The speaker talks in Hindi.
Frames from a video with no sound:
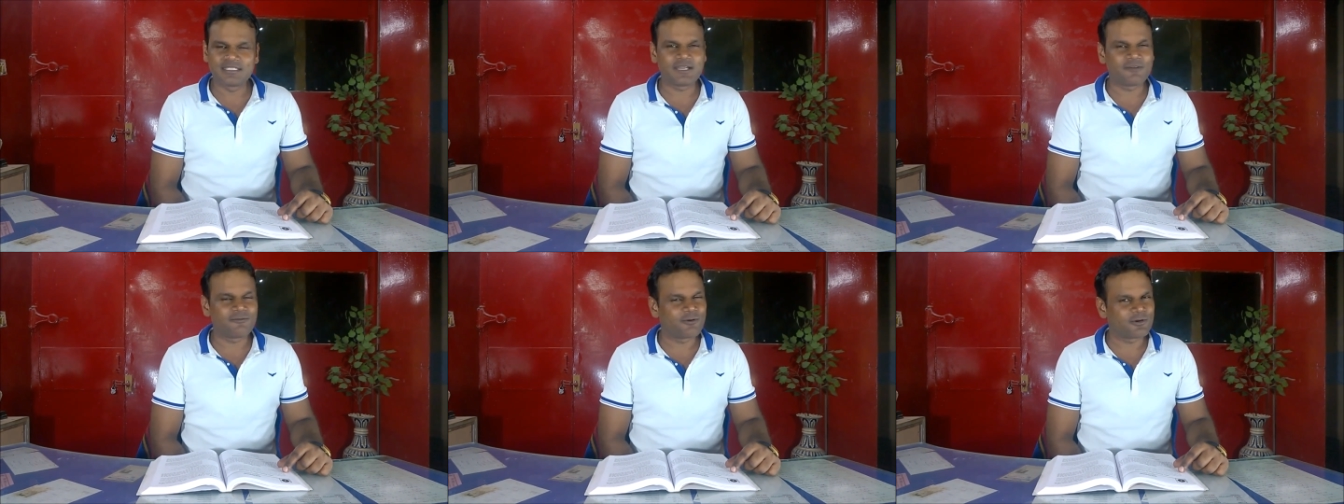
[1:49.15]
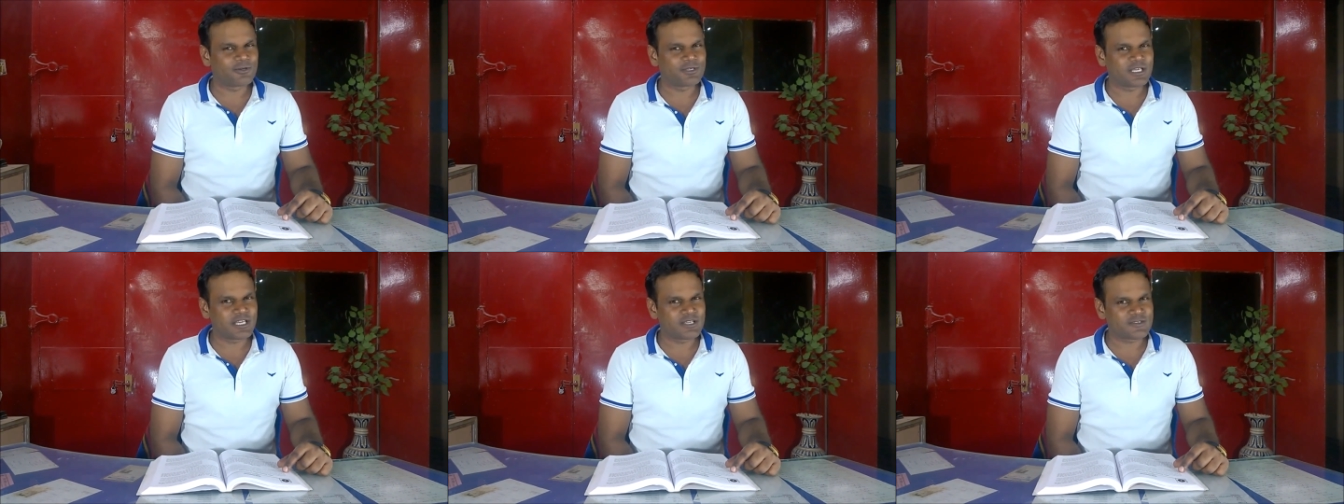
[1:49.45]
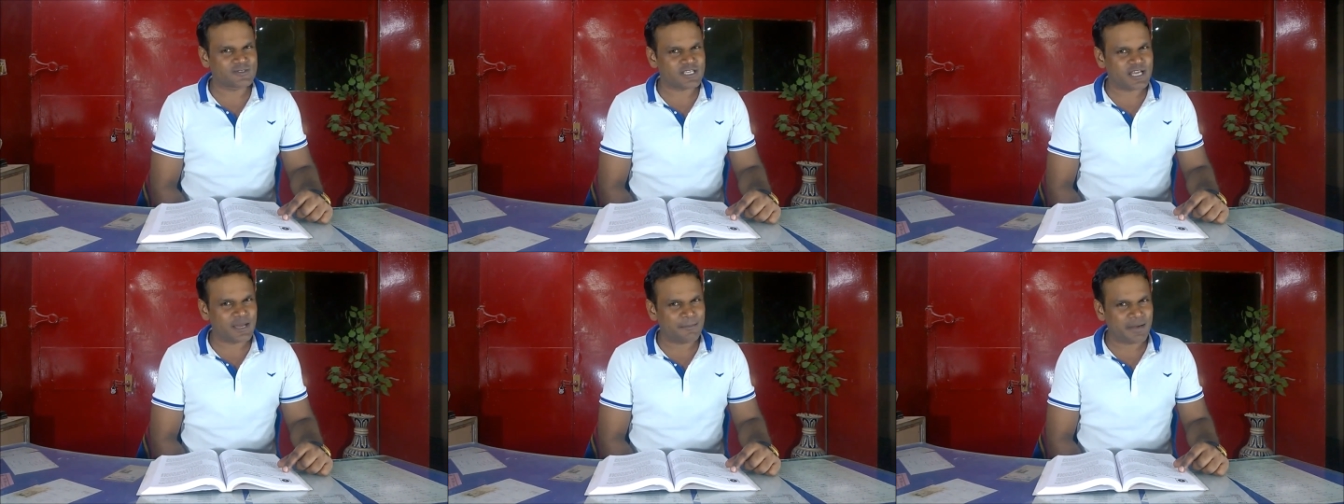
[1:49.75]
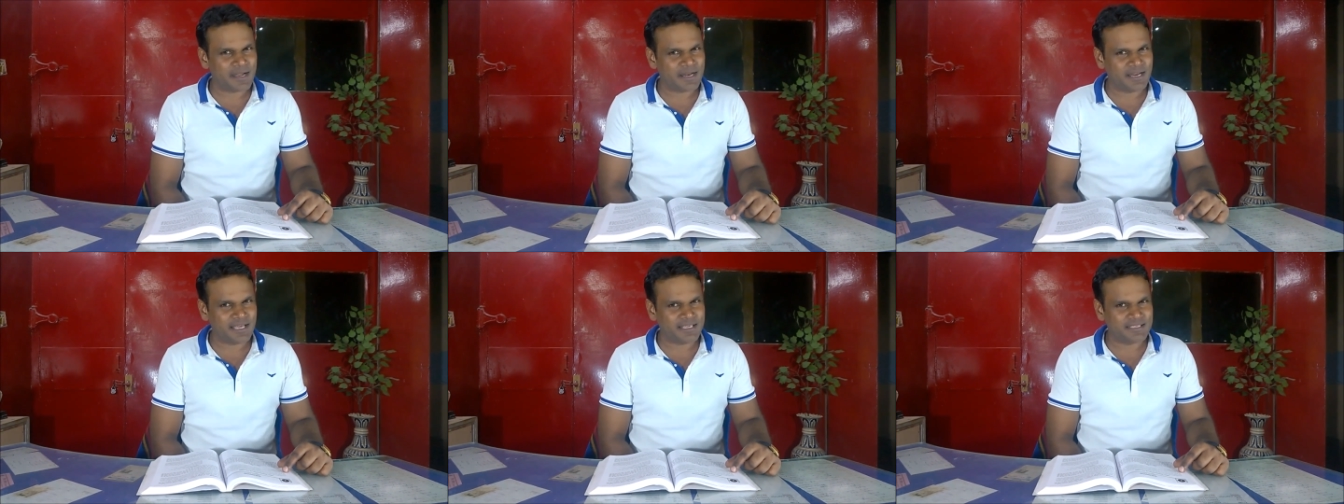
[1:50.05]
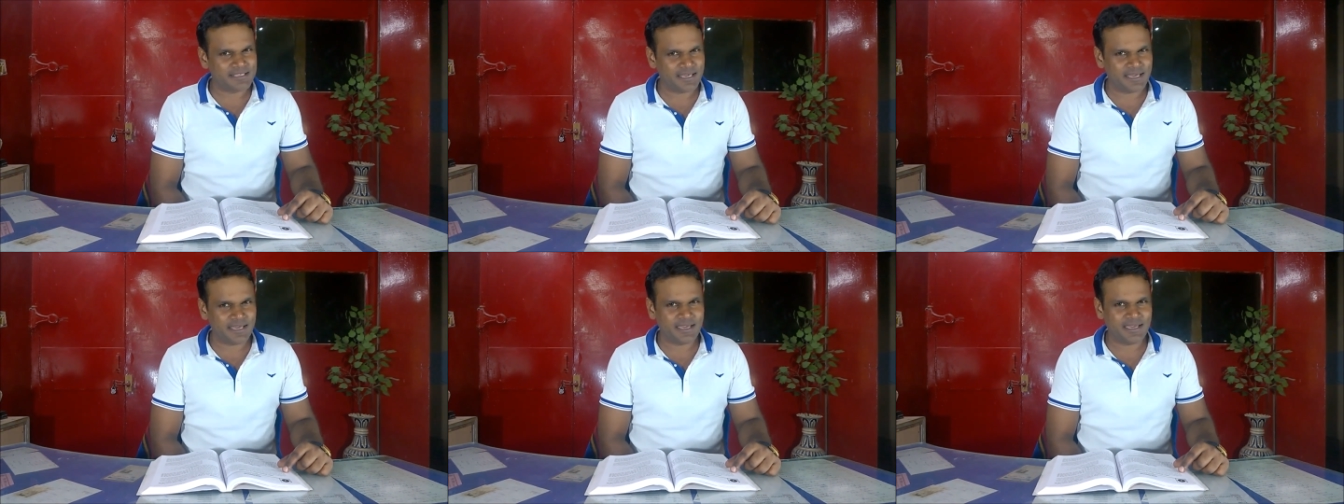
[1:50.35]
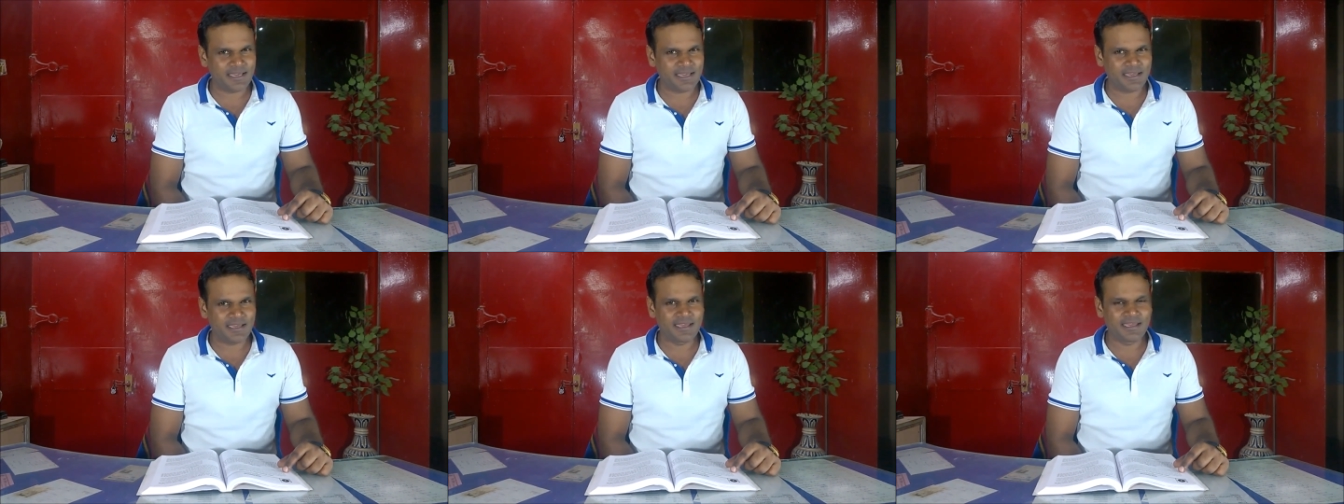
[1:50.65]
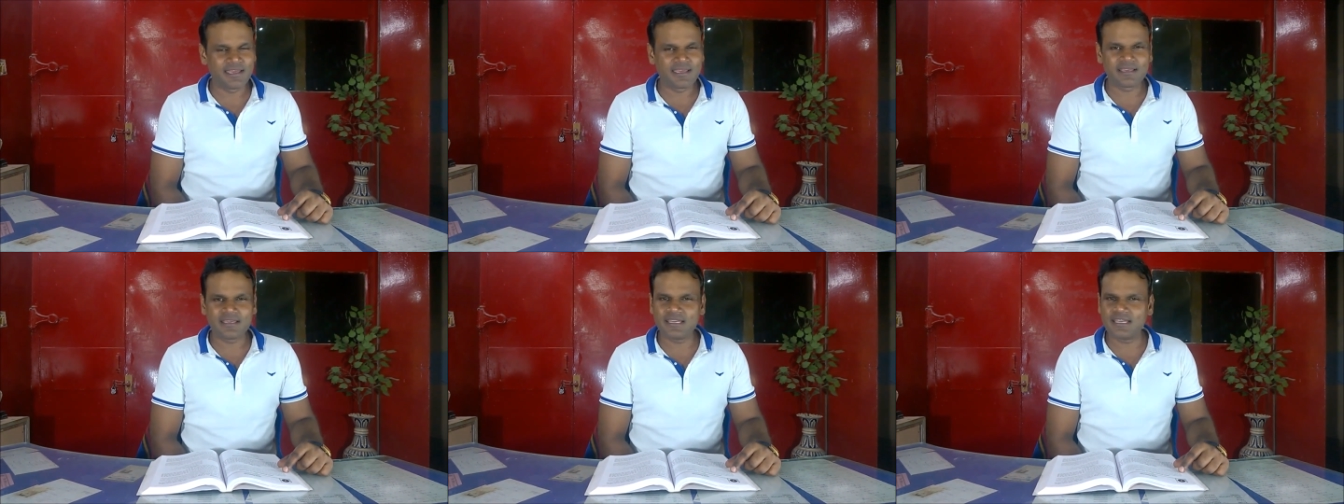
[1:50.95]
जब वो ये उसका मानना ये है
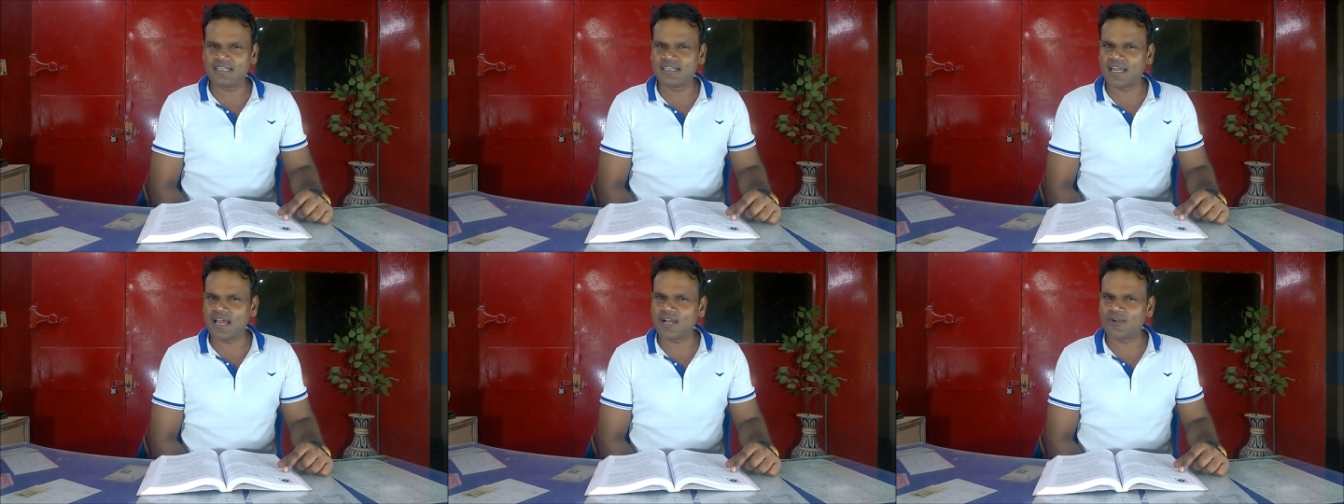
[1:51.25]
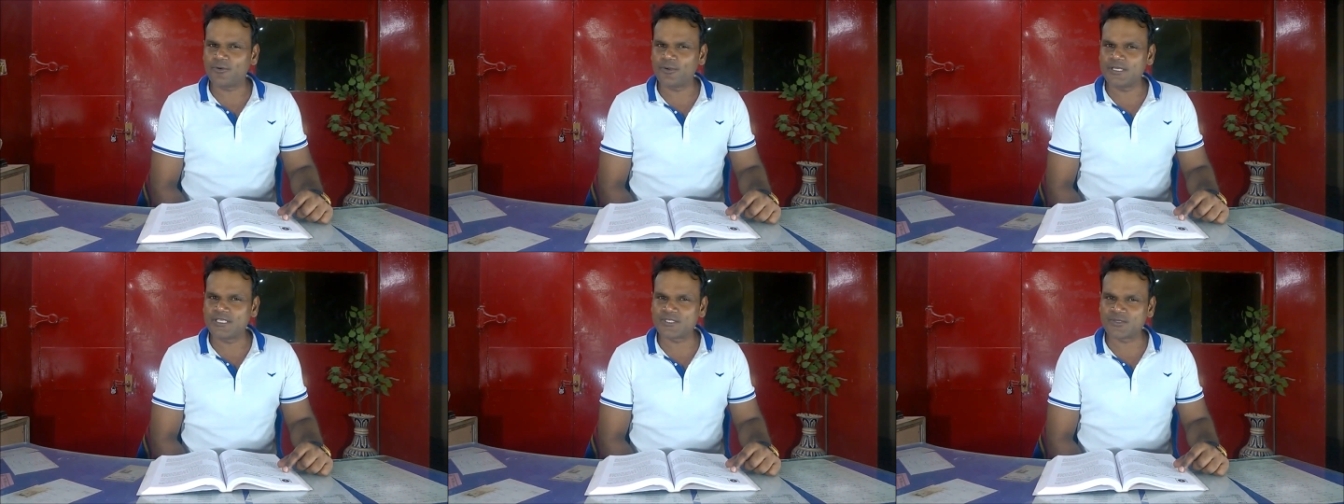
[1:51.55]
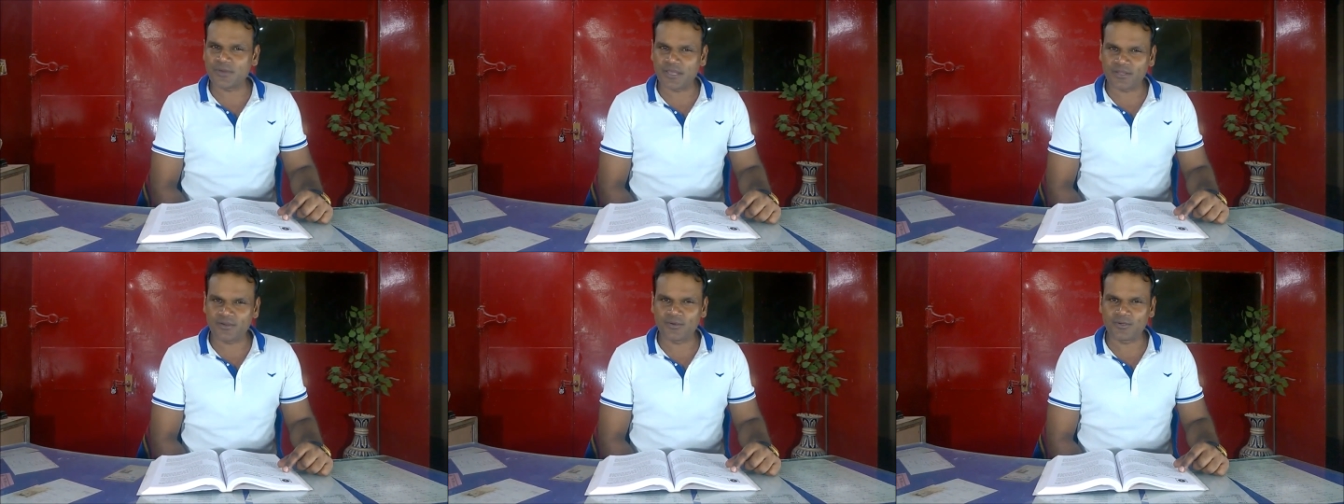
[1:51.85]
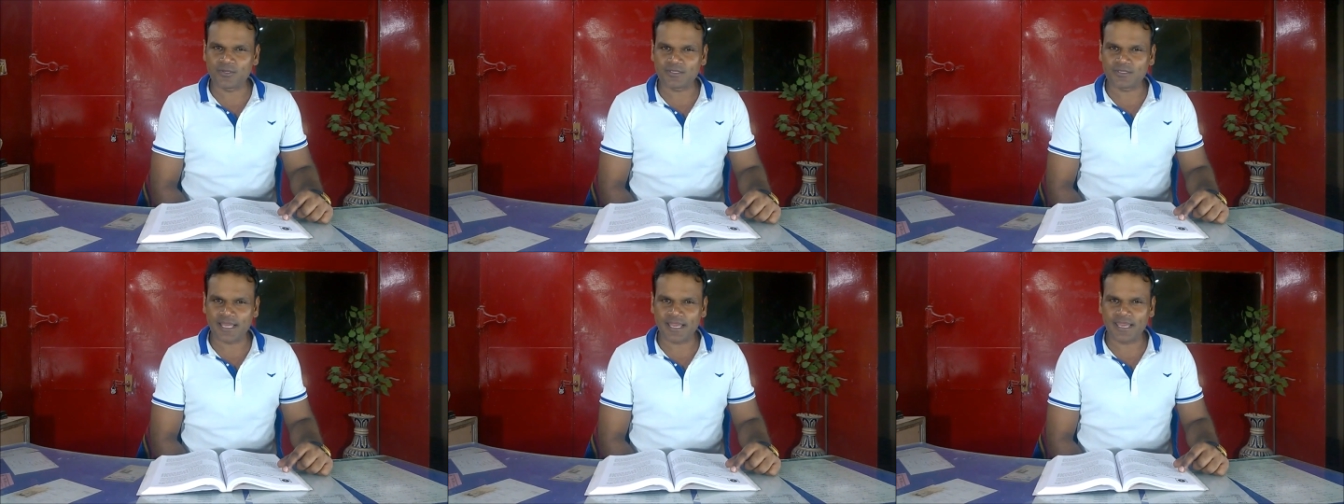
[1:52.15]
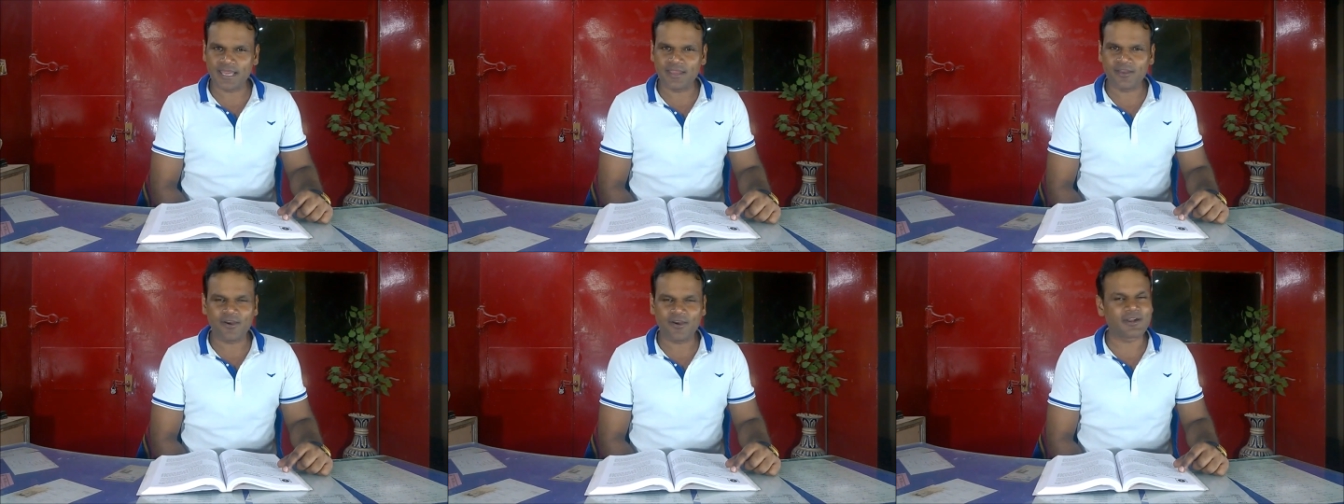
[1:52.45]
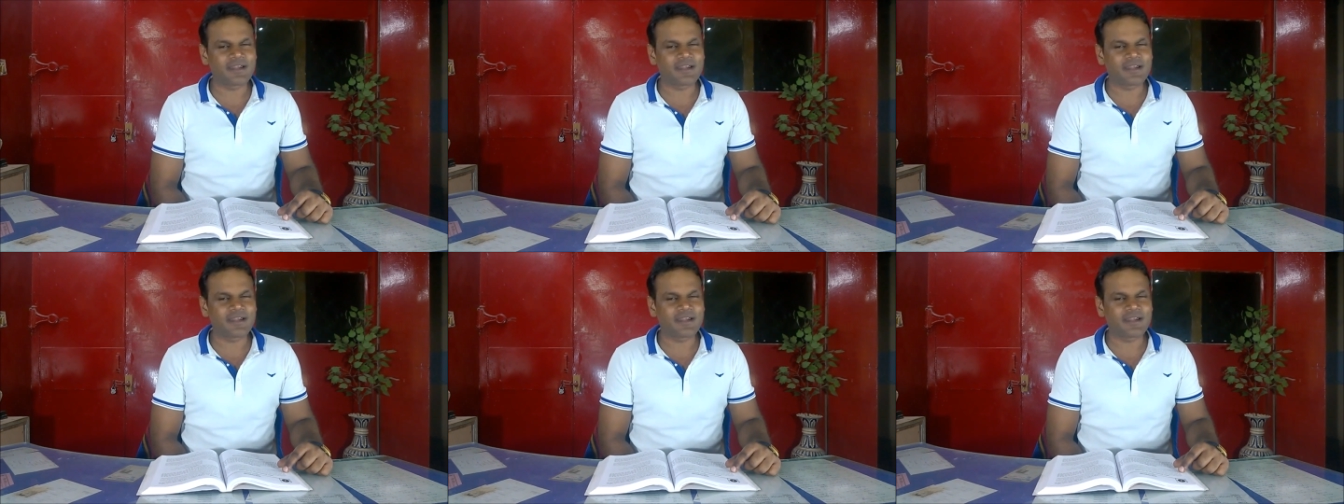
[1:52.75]
कि ना कोई स्वर्ग होता है